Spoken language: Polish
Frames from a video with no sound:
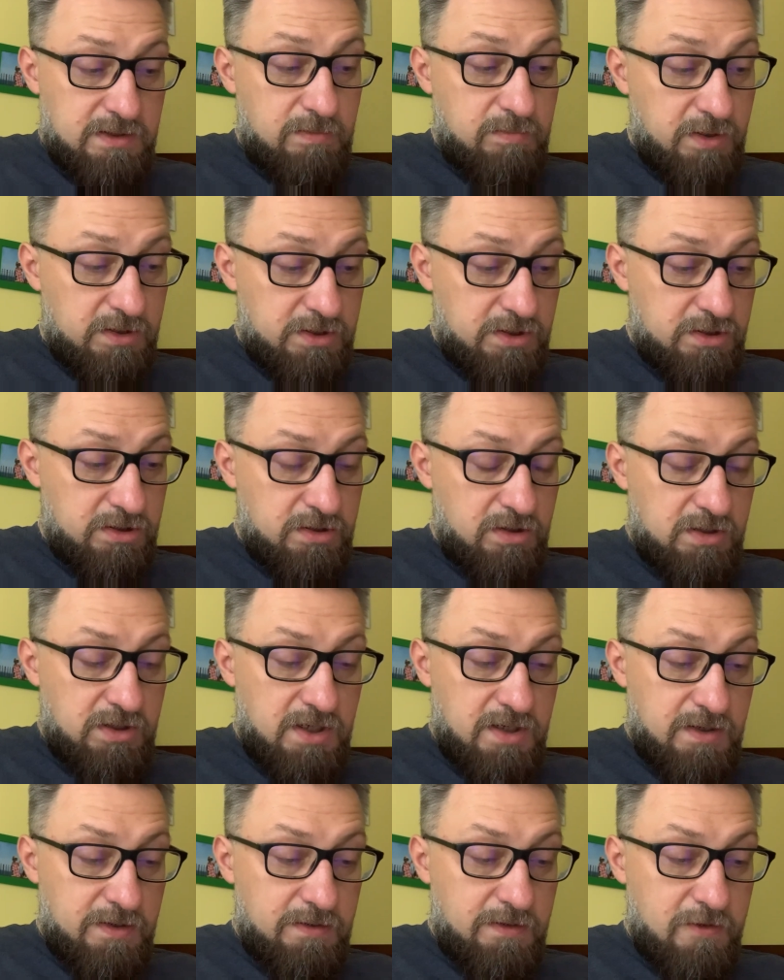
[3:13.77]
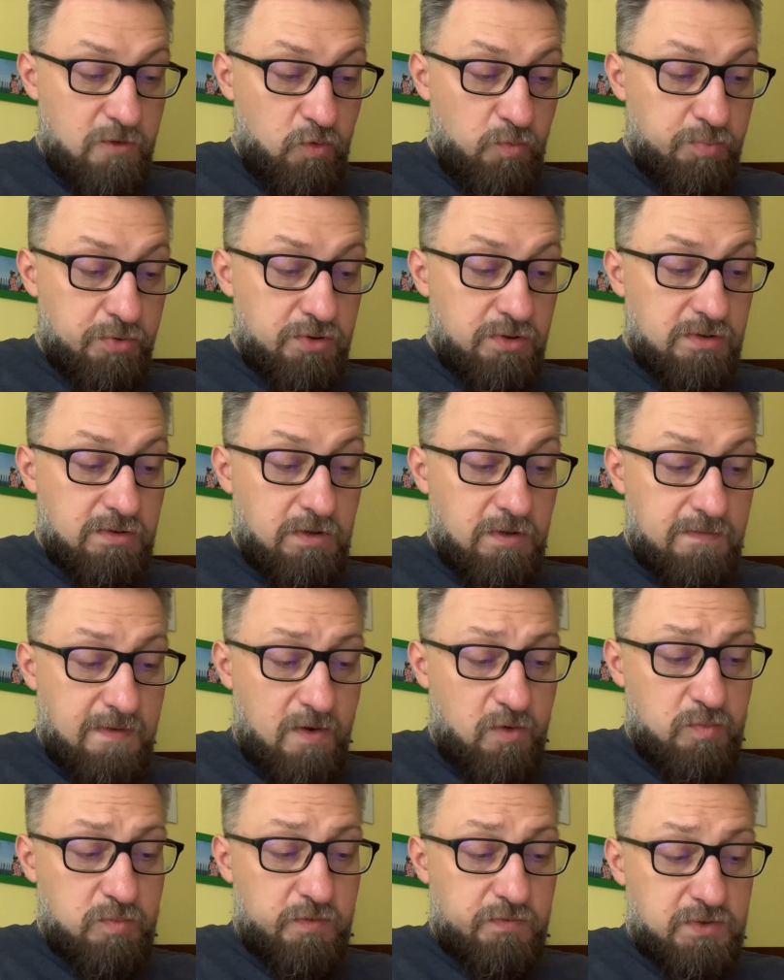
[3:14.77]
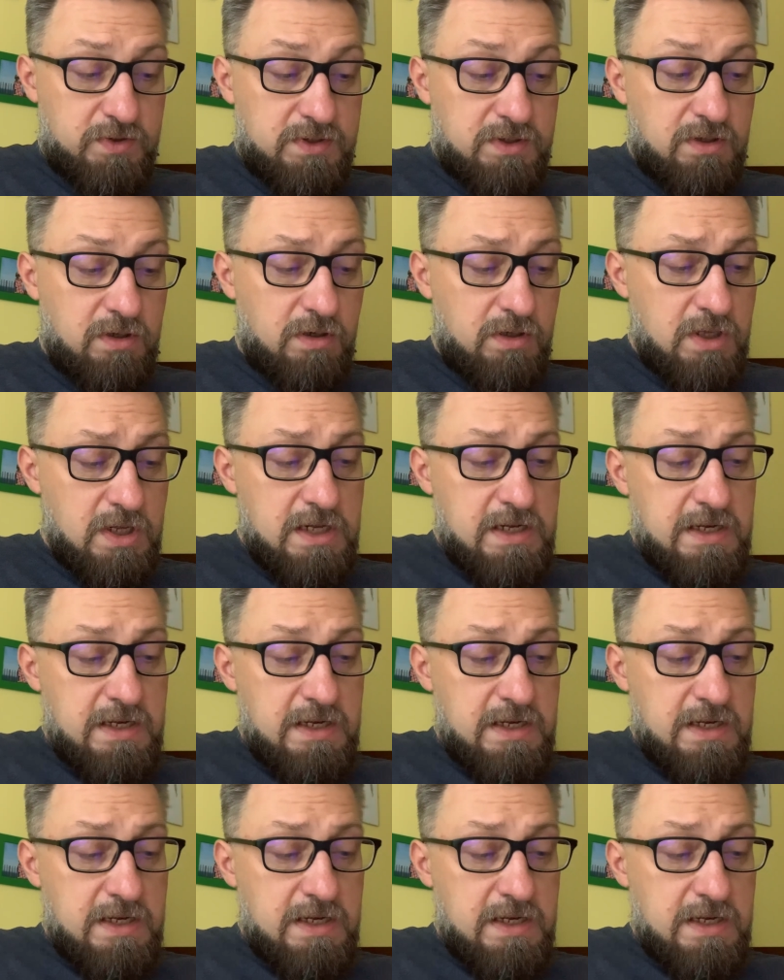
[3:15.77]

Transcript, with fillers: Chyba się jeszcze nie, nie uporządkowało mu wszystko.